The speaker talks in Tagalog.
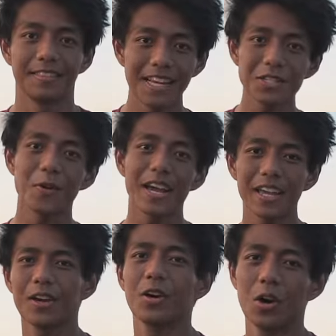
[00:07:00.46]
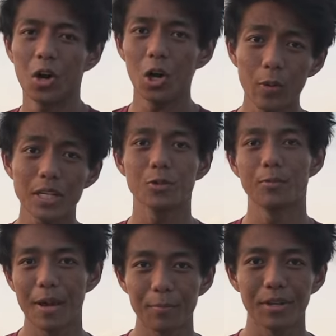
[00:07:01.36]
That's why, always
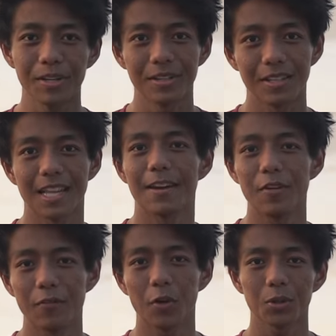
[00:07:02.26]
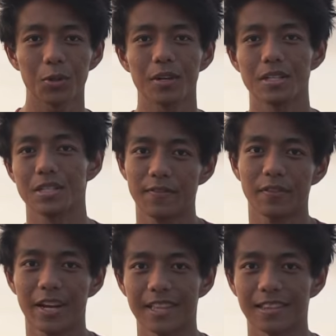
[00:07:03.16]
remember that every photo is
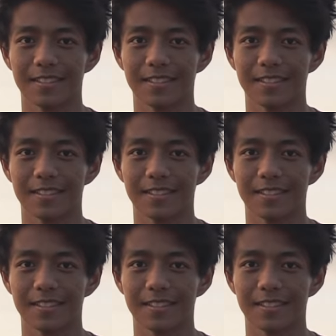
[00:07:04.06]
different.